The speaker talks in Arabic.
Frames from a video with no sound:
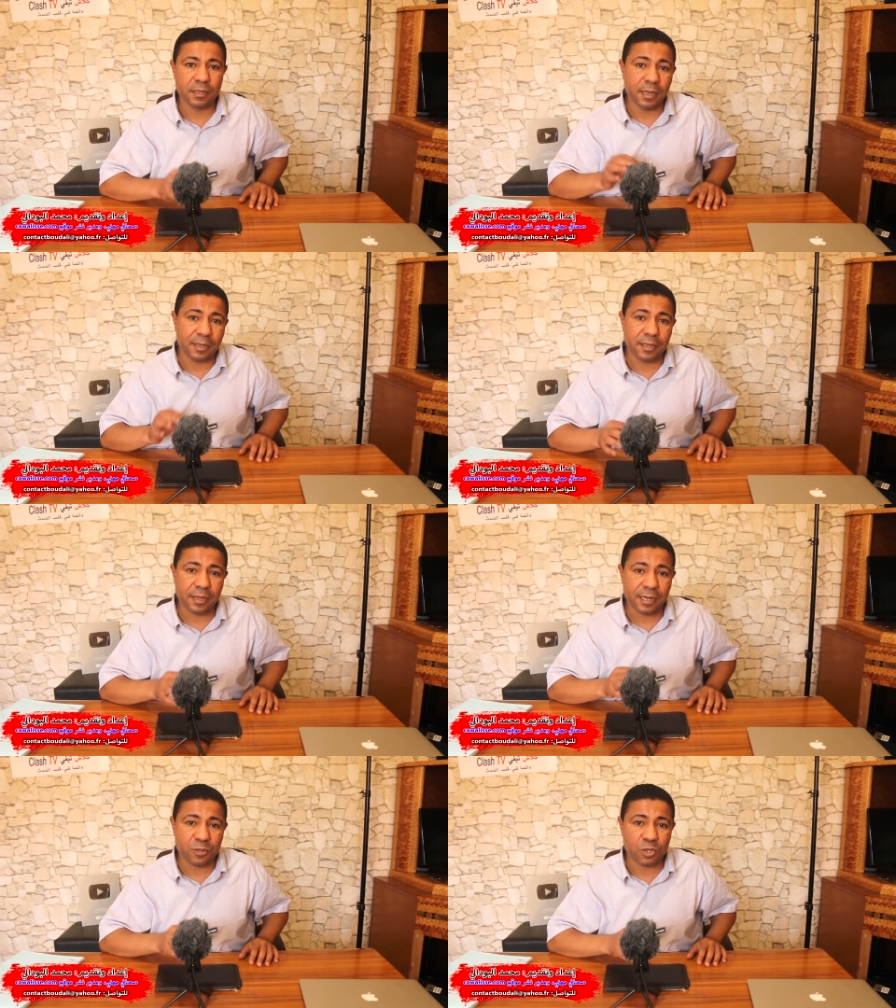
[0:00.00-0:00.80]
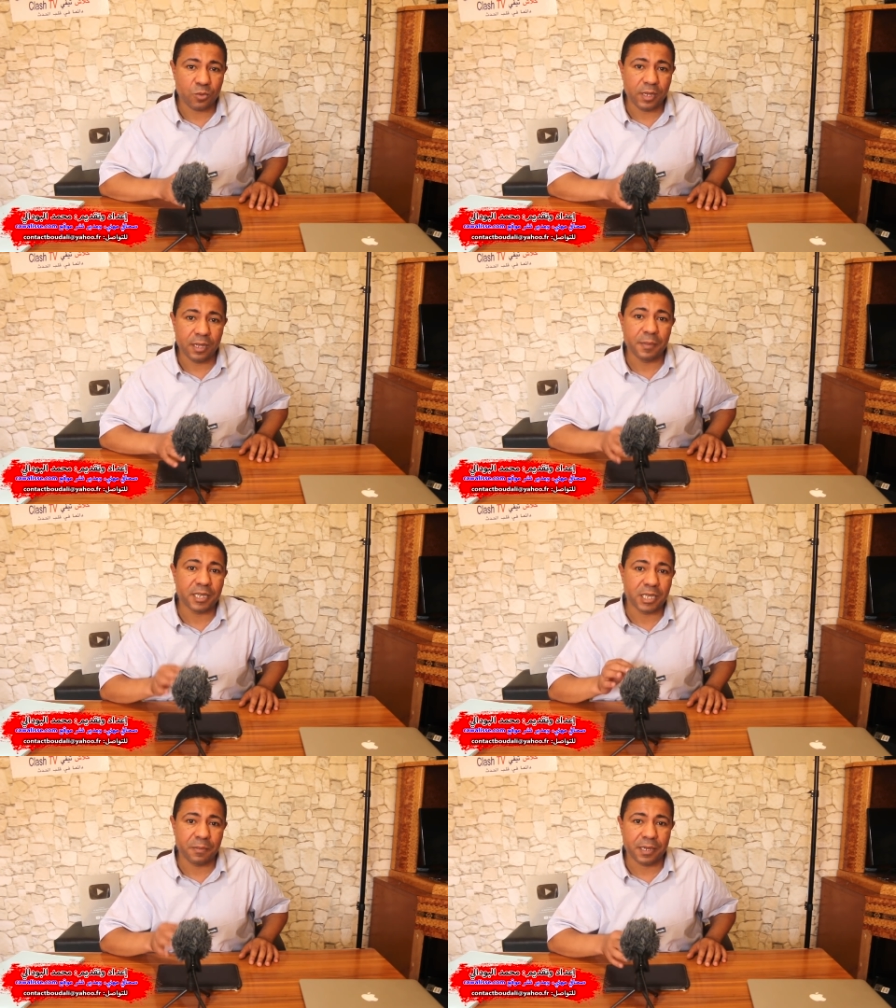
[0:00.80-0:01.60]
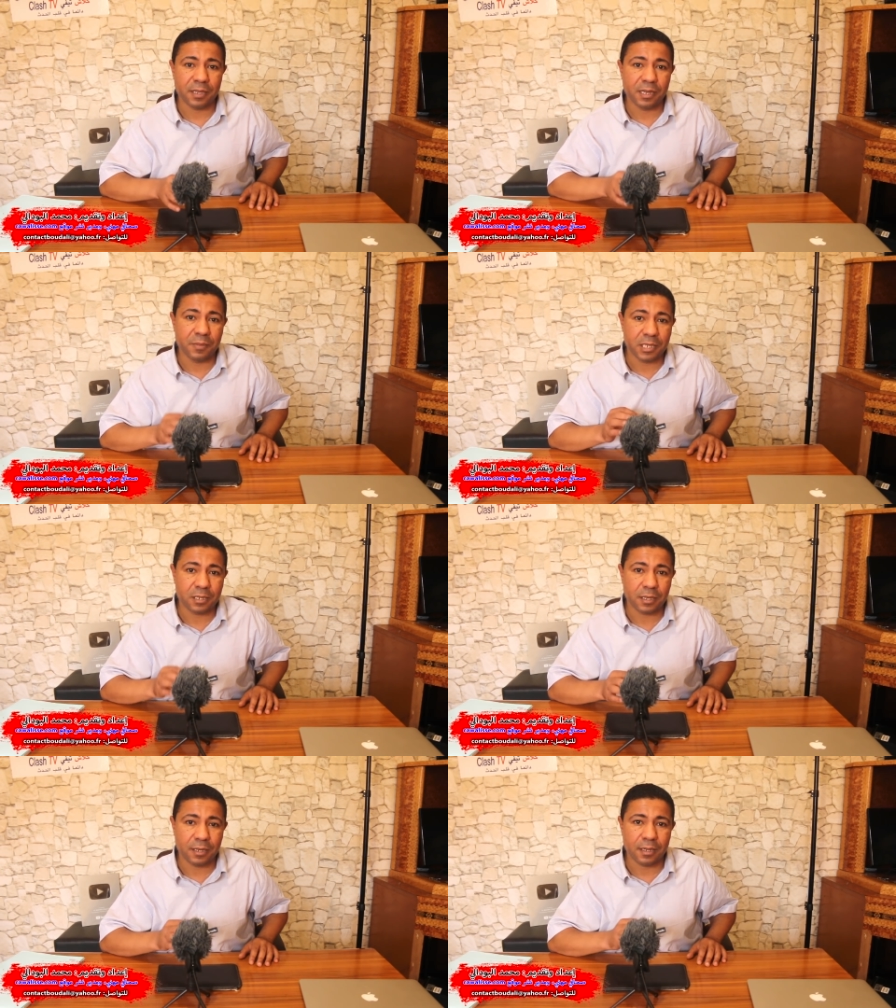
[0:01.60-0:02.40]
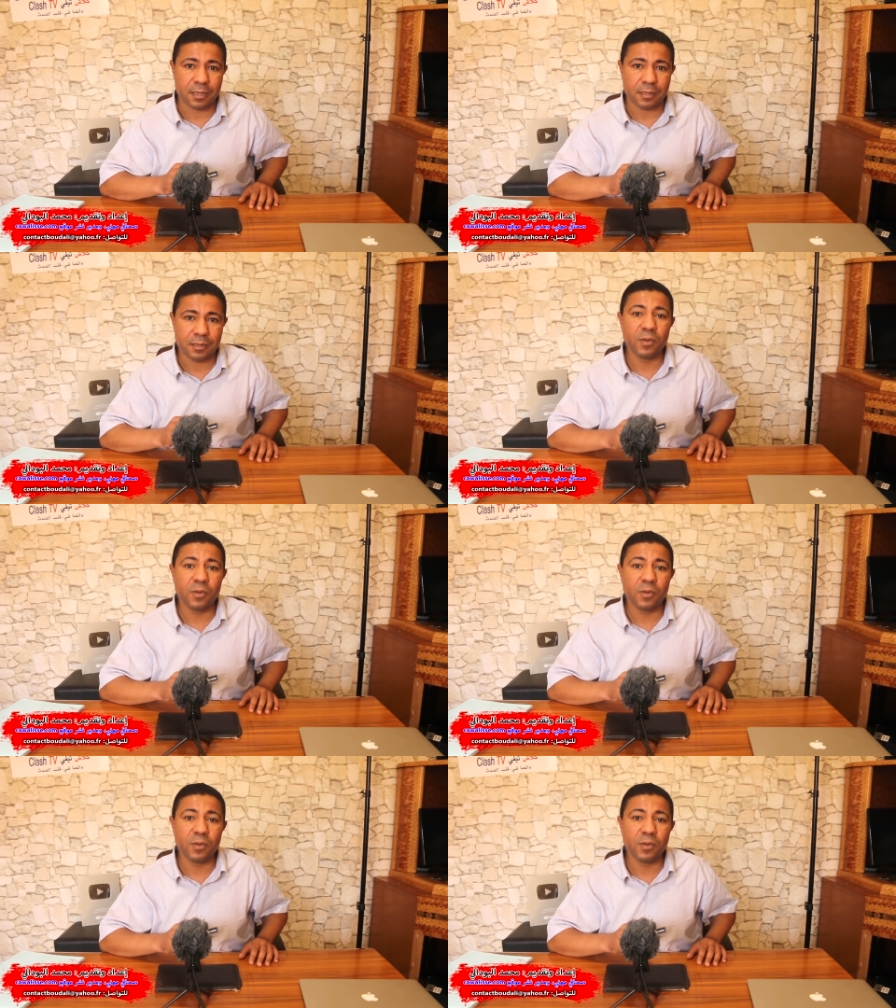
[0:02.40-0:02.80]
يحضي راسو شوية مع شي بعضين من الشناقة